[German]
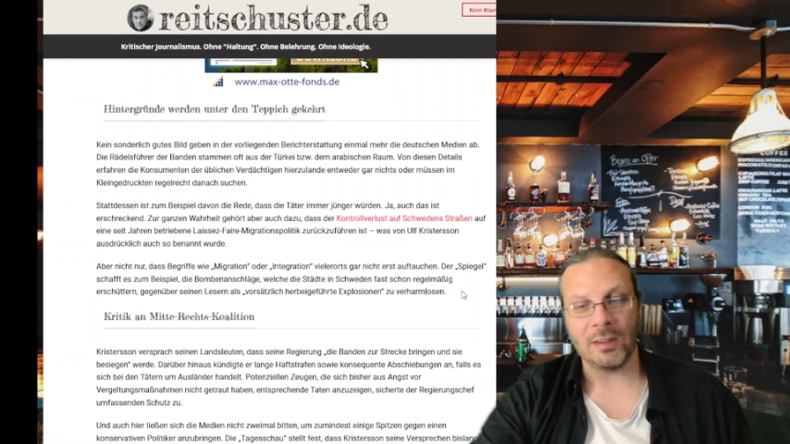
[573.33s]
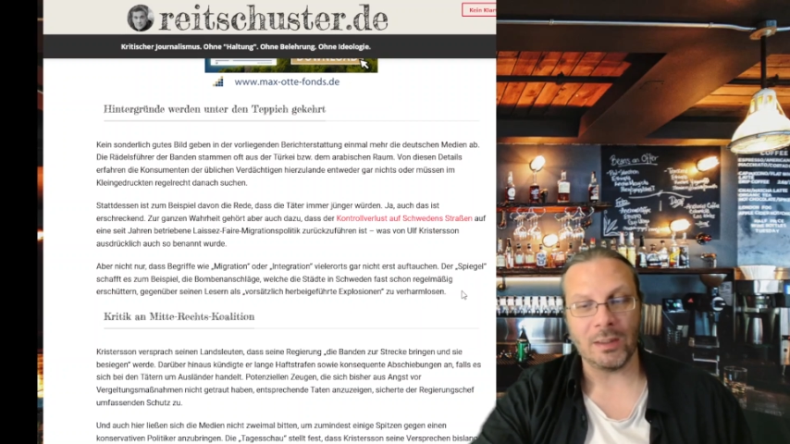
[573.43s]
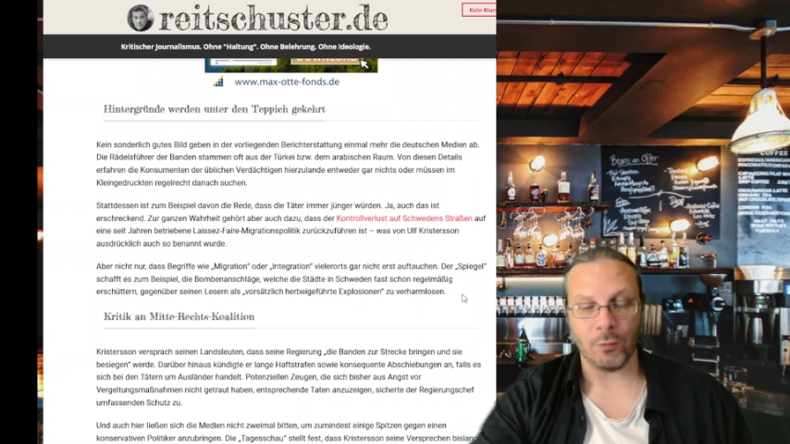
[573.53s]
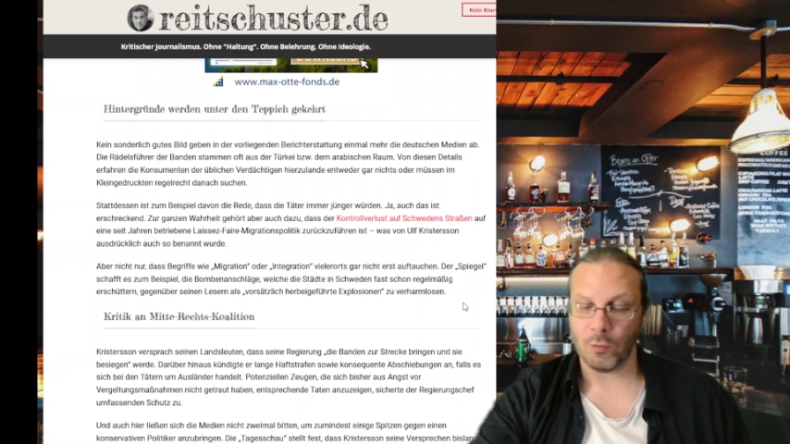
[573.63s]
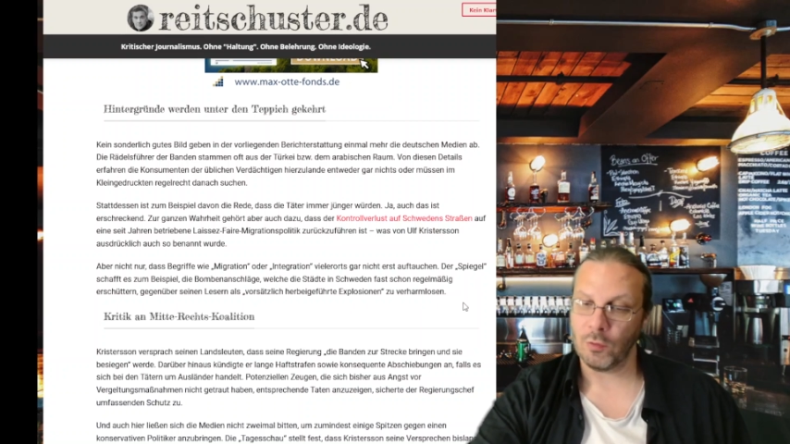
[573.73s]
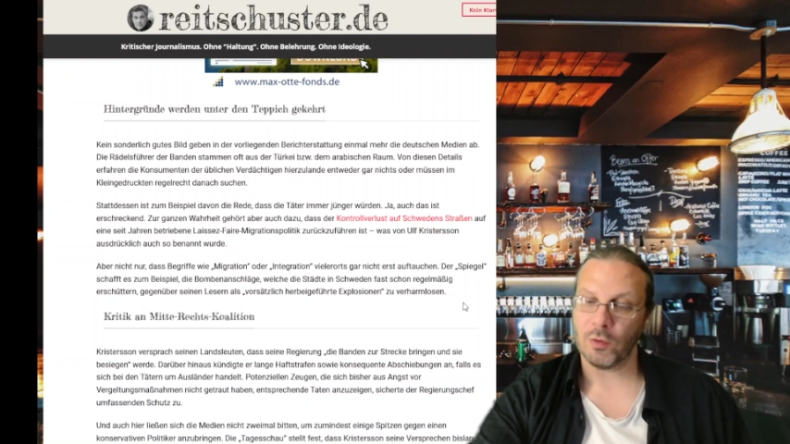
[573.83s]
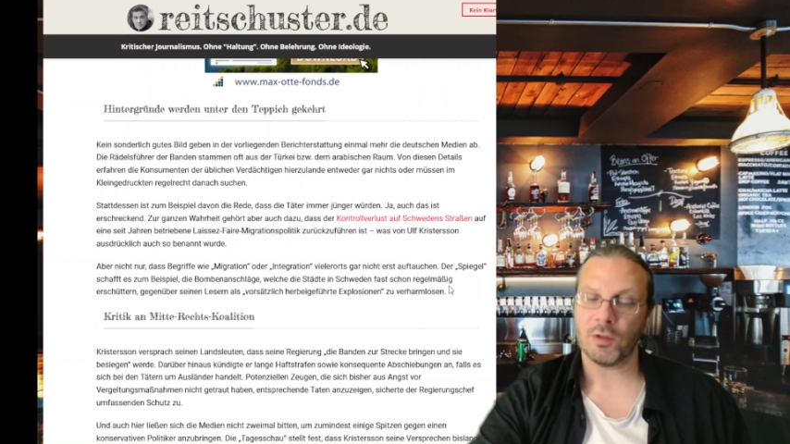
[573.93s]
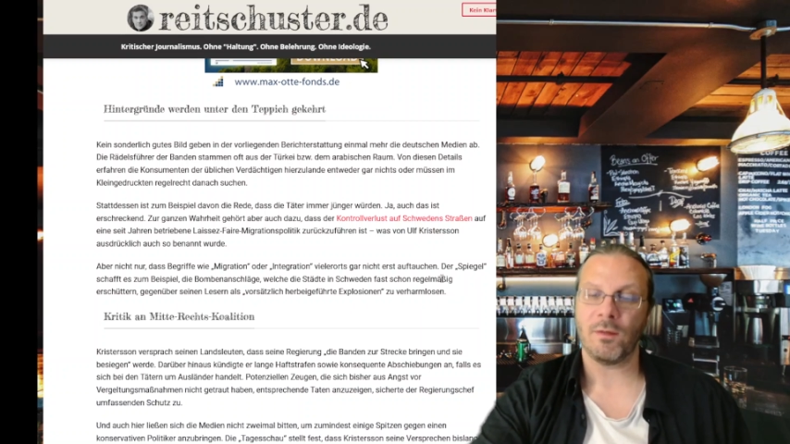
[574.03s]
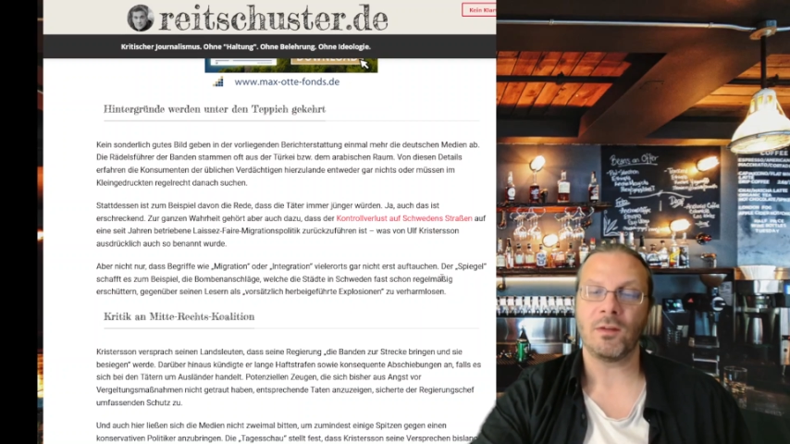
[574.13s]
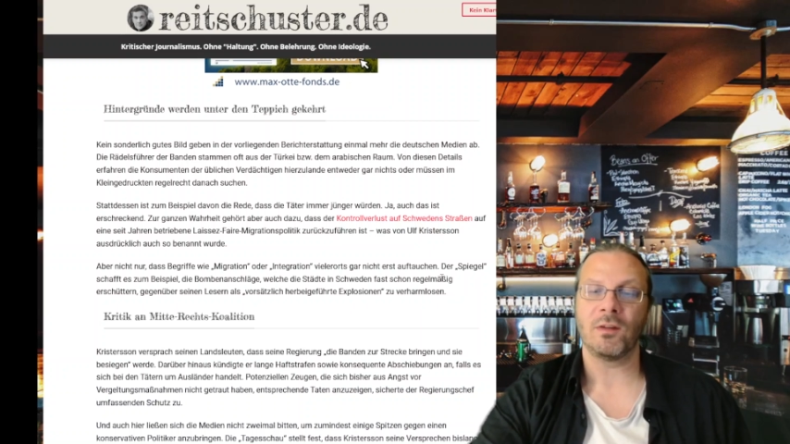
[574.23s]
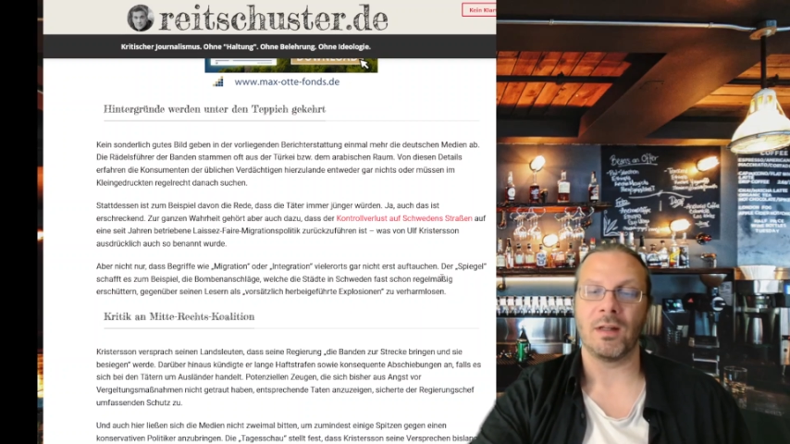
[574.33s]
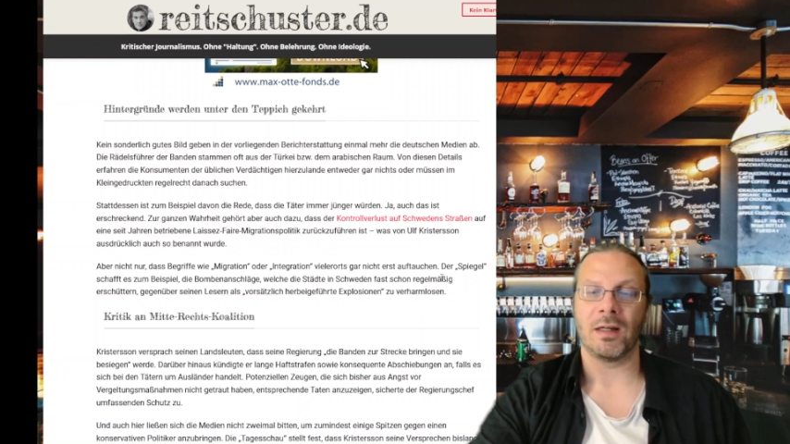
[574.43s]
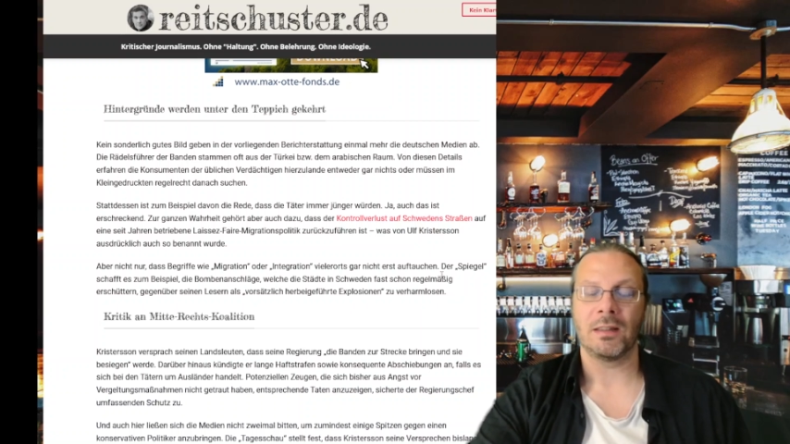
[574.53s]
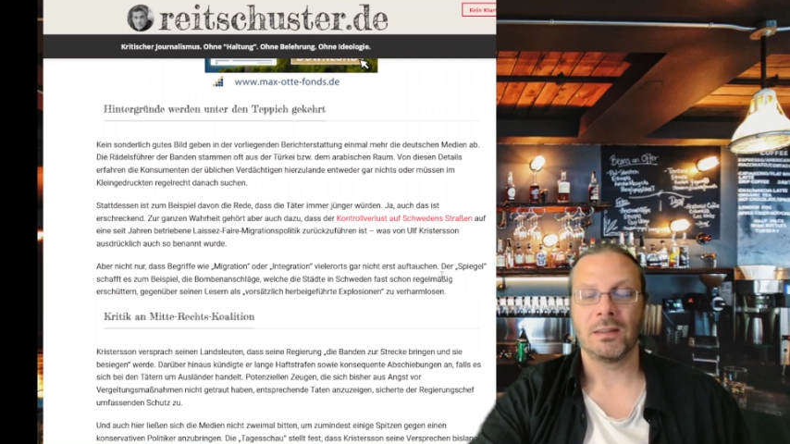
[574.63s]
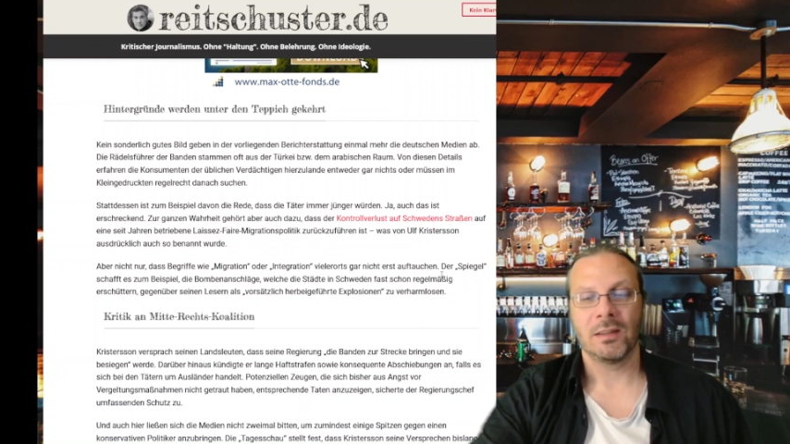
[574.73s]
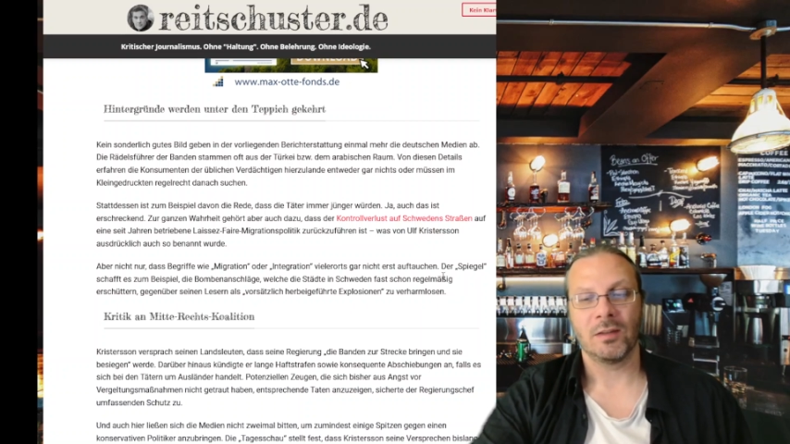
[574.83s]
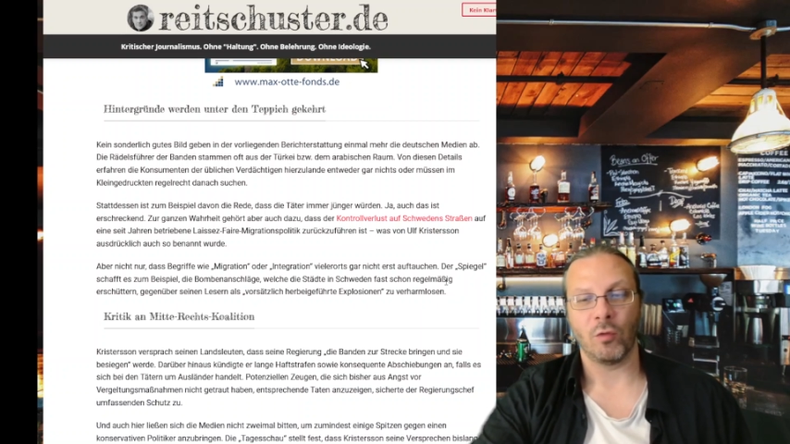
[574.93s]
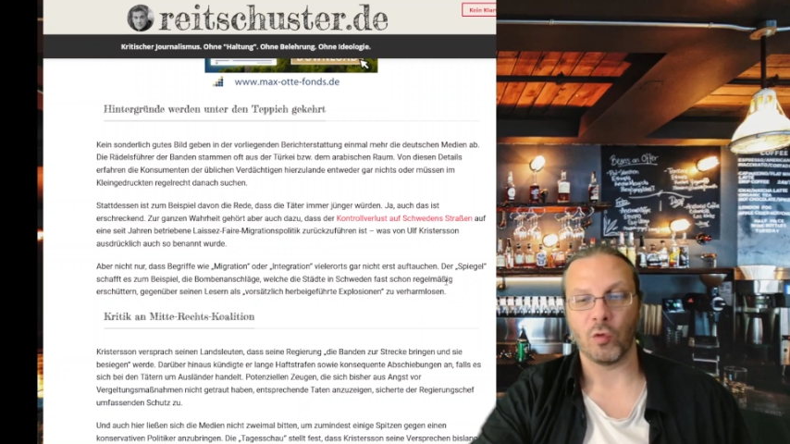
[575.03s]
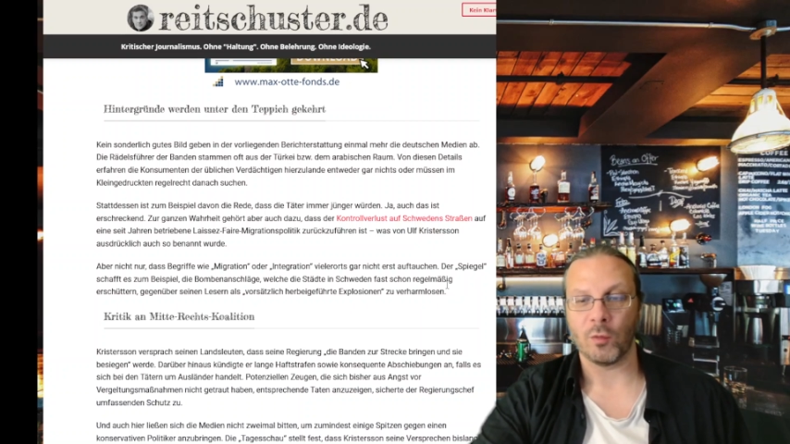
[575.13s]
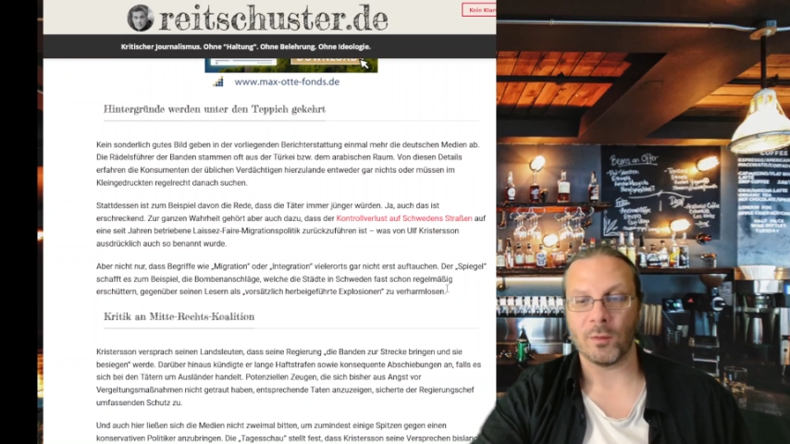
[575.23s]
Ich wohne glücklicherweise da,
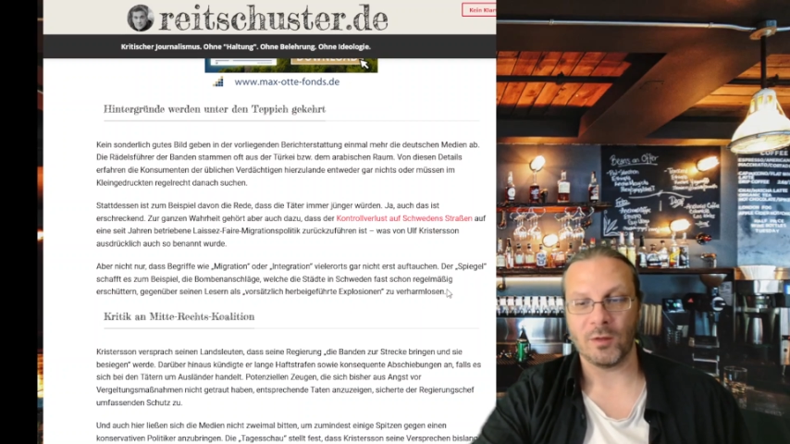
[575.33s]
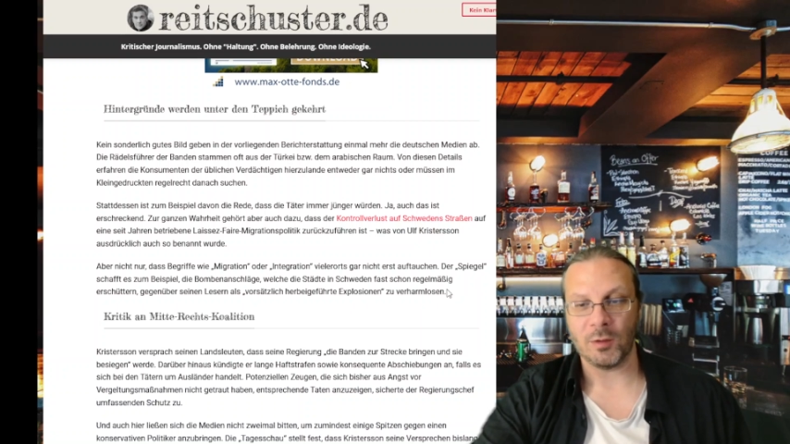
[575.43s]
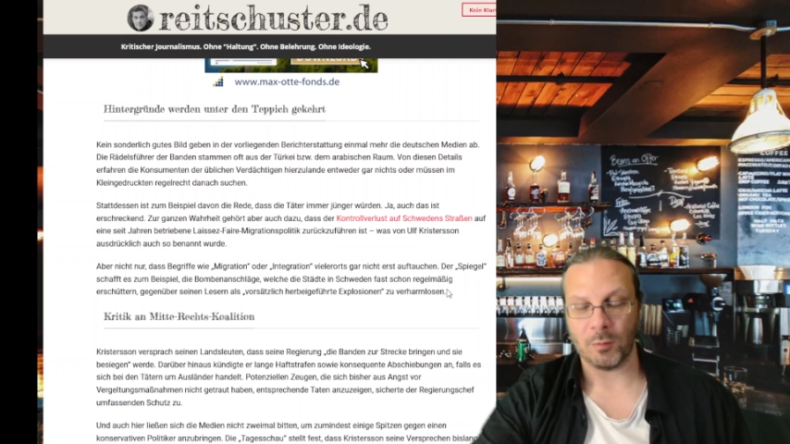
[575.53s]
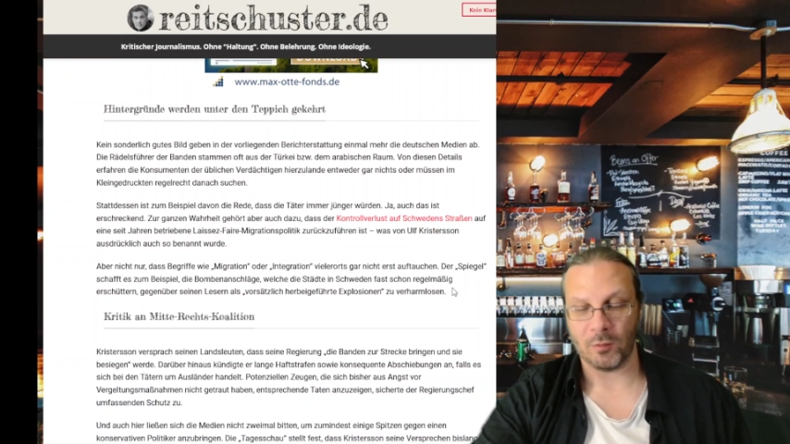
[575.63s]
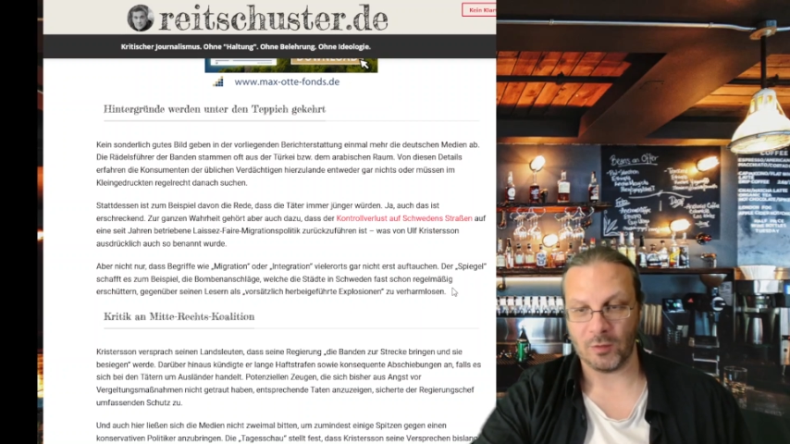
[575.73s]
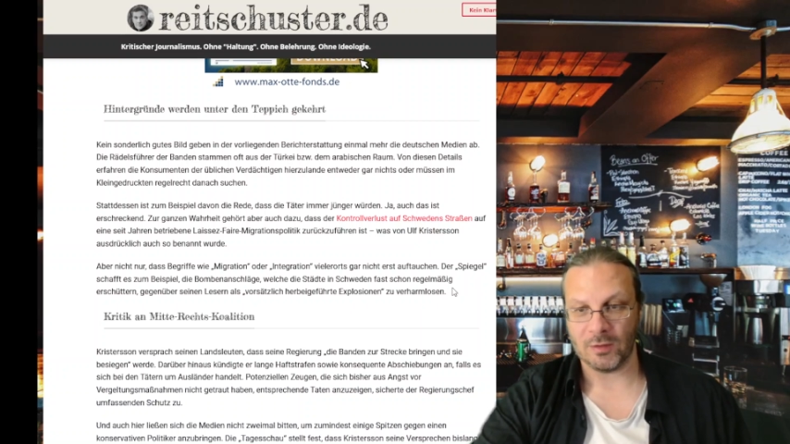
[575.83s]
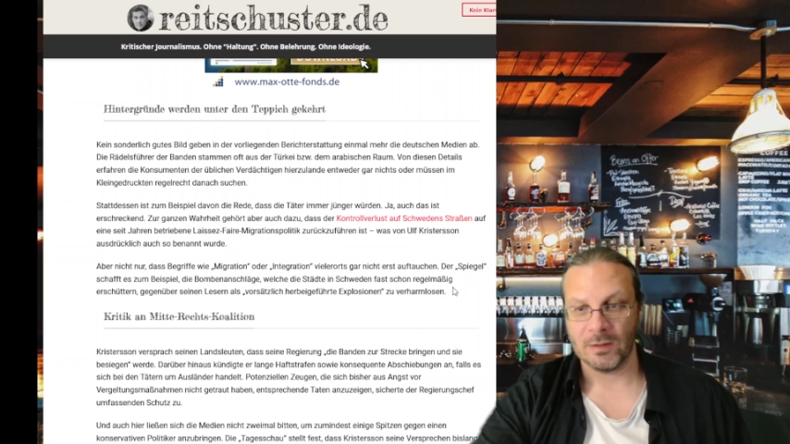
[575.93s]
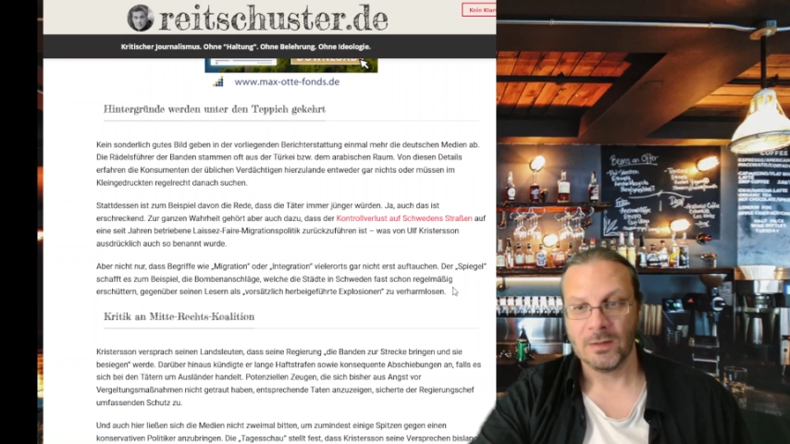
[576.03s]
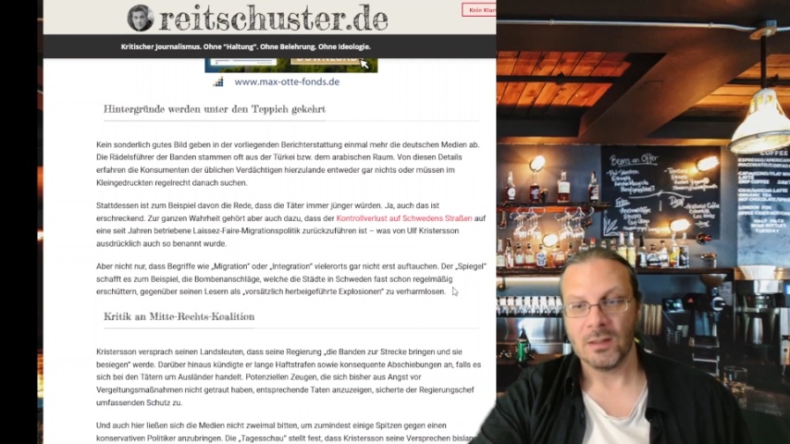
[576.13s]
wo sowas nicht passiert.